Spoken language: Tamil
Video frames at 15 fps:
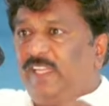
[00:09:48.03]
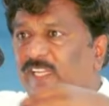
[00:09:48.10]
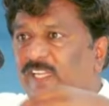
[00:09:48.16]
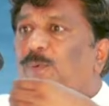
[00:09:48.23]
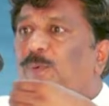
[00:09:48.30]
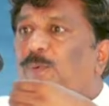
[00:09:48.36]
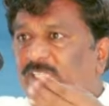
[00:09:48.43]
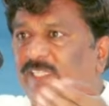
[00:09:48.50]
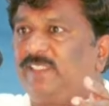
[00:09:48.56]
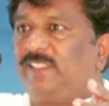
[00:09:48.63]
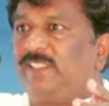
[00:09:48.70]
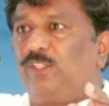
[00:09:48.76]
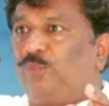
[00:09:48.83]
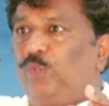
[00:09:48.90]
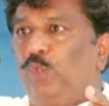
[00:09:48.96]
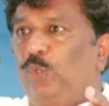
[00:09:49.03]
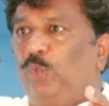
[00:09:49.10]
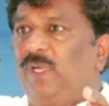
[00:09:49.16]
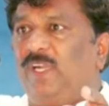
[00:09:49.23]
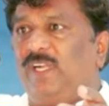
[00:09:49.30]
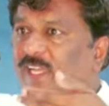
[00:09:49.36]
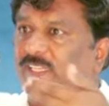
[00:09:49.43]
எனது பழக்கத்தில்
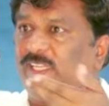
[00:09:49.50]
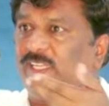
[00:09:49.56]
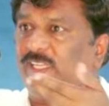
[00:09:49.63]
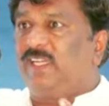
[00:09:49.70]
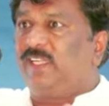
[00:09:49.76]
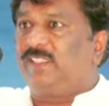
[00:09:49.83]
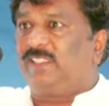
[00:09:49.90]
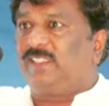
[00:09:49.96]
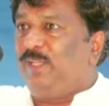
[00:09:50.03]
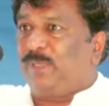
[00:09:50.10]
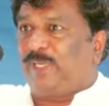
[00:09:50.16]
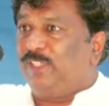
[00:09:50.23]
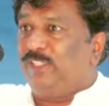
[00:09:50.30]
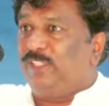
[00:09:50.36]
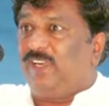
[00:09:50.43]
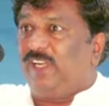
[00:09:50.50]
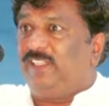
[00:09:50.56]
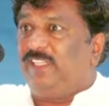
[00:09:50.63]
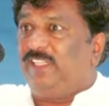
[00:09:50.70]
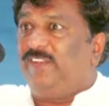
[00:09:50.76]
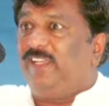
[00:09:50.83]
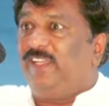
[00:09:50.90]
சொல்லுவோம்ல நான் அக்ரஹரத்தில் பிறந்து
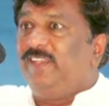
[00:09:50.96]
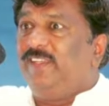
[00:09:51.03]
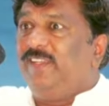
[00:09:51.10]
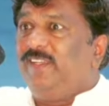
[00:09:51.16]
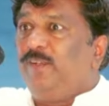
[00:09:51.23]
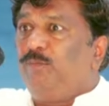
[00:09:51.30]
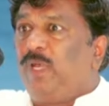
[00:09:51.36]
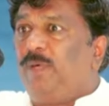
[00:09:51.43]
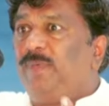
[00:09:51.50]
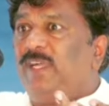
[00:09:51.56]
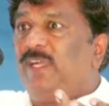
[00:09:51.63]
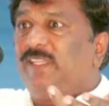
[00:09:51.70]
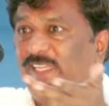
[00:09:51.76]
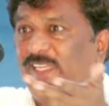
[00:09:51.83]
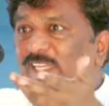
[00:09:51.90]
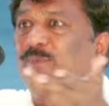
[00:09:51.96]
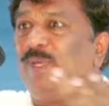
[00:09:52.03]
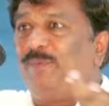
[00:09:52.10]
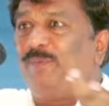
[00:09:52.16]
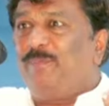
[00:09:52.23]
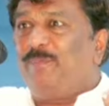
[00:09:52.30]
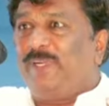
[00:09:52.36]
வளர்ந்தவன் மாமா என்ன
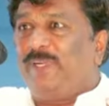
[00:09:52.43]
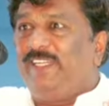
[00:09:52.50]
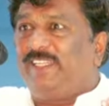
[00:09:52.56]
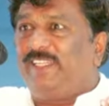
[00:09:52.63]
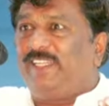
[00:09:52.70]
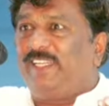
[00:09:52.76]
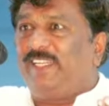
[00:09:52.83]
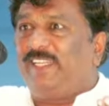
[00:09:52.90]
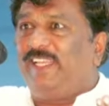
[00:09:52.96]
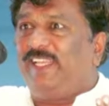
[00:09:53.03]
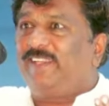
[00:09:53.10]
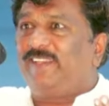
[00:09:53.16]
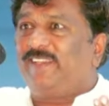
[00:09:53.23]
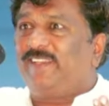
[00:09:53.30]
மாமா பண்ணிகிட்டு இருக்கிறீங்க